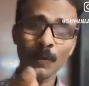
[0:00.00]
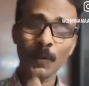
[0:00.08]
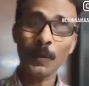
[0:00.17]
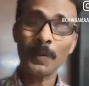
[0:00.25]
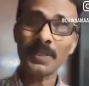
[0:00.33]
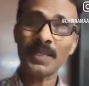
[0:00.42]

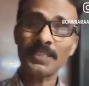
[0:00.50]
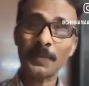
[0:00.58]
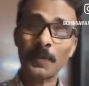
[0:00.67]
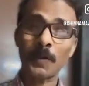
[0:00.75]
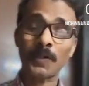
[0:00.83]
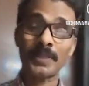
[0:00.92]
ఓపెన్గా
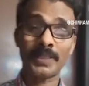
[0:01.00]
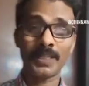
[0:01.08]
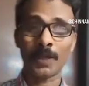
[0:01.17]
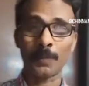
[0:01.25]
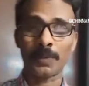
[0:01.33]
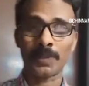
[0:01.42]
చెప్పుకోవాలంటే
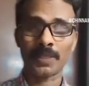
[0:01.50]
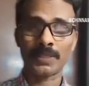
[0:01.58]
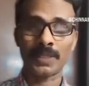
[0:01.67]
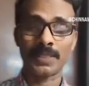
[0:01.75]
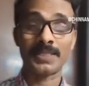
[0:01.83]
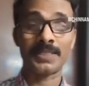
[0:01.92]
కంప్యూటర్
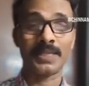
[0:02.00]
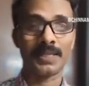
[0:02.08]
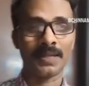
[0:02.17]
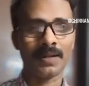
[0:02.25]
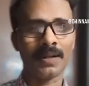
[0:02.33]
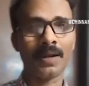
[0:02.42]
సైన్స్
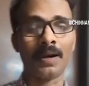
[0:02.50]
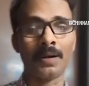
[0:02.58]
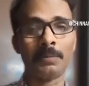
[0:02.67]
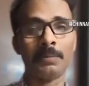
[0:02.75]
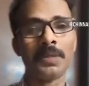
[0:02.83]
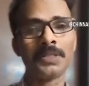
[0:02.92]
ఇంకా
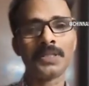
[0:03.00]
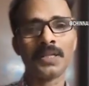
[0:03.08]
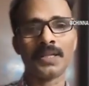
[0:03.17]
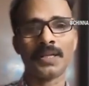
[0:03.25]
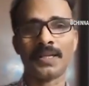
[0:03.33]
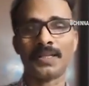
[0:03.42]
మెషిన్
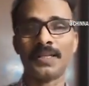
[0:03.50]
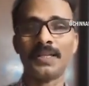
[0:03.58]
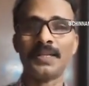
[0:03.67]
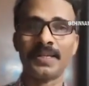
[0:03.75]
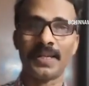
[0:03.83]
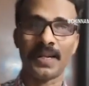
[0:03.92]

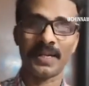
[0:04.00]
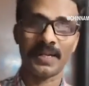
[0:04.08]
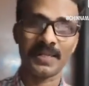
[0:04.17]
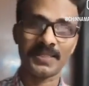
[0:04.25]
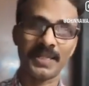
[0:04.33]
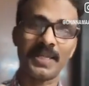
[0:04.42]
లెర్నింగ్
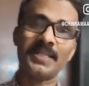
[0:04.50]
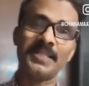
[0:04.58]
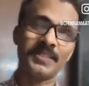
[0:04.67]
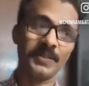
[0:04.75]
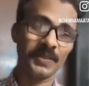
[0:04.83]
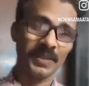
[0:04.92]
డేటా
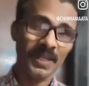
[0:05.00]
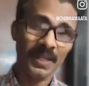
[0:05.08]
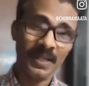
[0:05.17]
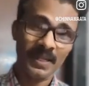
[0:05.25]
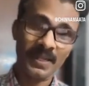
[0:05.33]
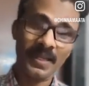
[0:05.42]
సైన్స్
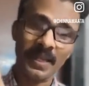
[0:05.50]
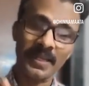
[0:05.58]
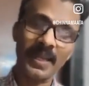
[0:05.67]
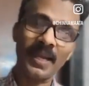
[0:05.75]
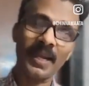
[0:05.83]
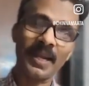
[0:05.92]
ఇక
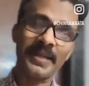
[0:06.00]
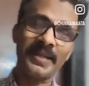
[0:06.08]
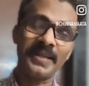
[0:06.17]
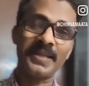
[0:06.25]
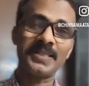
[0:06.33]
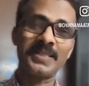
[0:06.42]

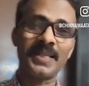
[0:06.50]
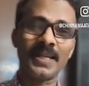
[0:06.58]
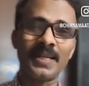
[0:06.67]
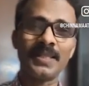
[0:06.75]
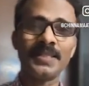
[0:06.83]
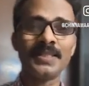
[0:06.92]
ఏఐడిఎస్
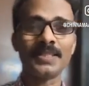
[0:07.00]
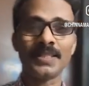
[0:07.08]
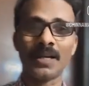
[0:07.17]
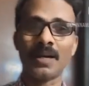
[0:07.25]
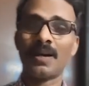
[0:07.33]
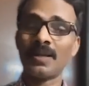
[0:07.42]
దగ్గర నుంచి
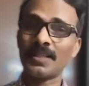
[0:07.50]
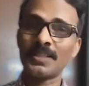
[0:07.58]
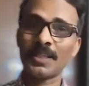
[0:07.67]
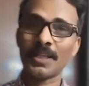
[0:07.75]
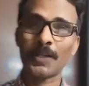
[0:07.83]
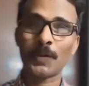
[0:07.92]
చాలా
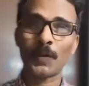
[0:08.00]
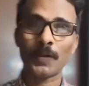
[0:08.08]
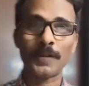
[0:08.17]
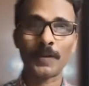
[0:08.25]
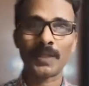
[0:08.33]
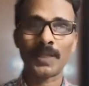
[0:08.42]
చాలా
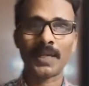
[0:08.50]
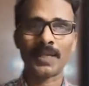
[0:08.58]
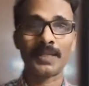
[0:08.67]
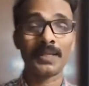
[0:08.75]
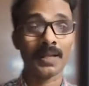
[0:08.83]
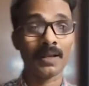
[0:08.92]
కోర్సులు ఉన్నాయి
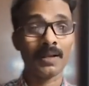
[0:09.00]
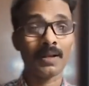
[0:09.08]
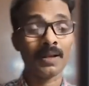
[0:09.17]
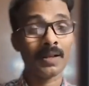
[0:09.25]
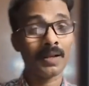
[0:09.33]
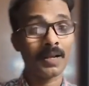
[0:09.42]
కదండి
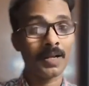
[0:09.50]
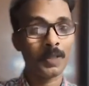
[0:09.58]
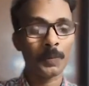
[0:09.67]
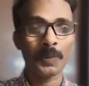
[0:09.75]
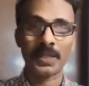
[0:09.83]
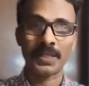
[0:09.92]
రకరకాల
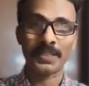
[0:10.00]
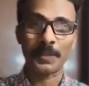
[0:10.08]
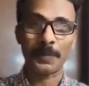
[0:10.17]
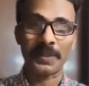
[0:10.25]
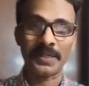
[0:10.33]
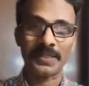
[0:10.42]
పేర్లు అయితే
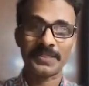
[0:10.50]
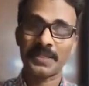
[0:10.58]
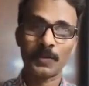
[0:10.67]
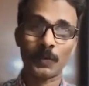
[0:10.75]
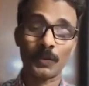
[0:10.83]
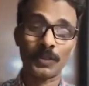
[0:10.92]

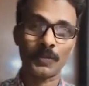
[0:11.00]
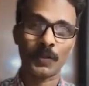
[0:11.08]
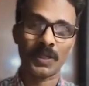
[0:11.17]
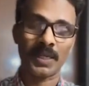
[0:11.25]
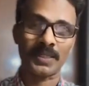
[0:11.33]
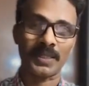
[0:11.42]
పెట్టేశారు కొన్ని
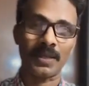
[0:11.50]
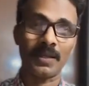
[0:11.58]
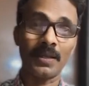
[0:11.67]
చోట్ల అయితే